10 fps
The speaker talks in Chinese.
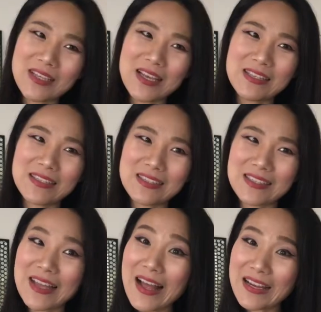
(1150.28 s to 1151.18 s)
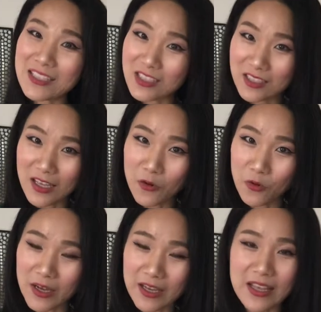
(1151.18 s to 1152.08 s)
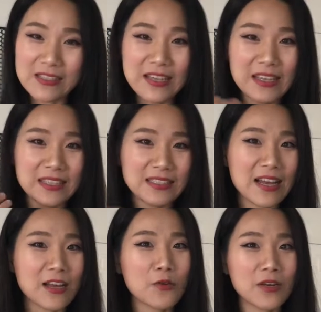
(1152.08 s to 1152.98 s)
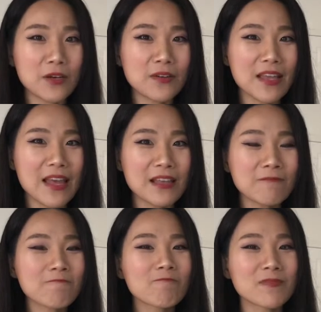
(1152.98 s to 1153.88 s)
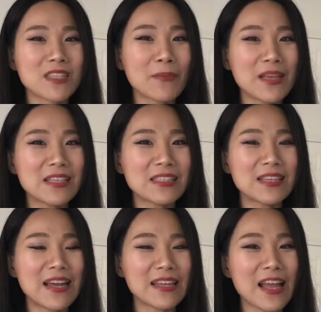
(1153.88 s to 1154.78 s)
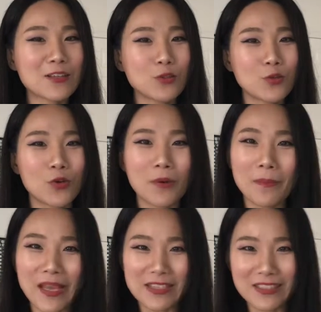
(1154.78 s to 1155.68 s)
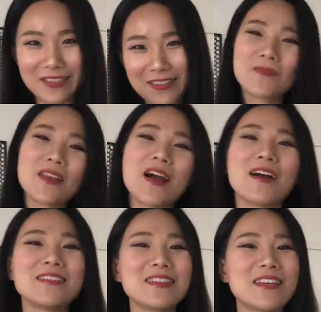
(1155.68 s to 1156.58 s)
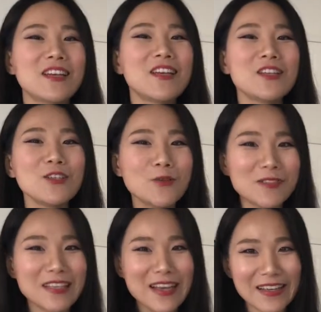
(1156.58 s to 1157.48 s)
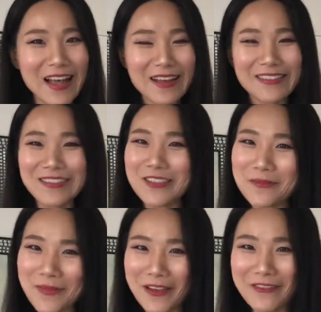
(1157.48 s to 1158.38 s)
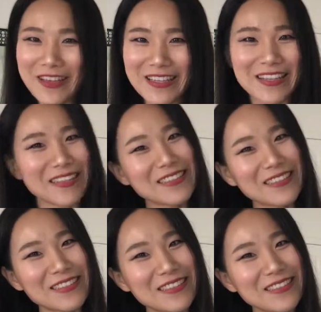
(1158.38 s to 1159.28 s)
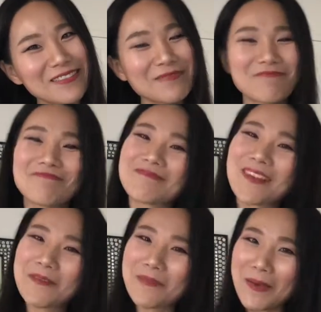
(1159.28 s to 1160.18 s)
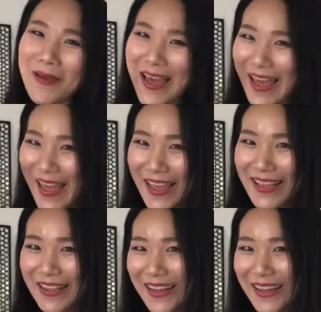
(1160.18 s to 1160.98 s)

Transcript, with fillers: 荐一些其他零食给我，可以在底下给我留言，咱们一起来探索美食。 而且又健康又美味的零食，拜拜。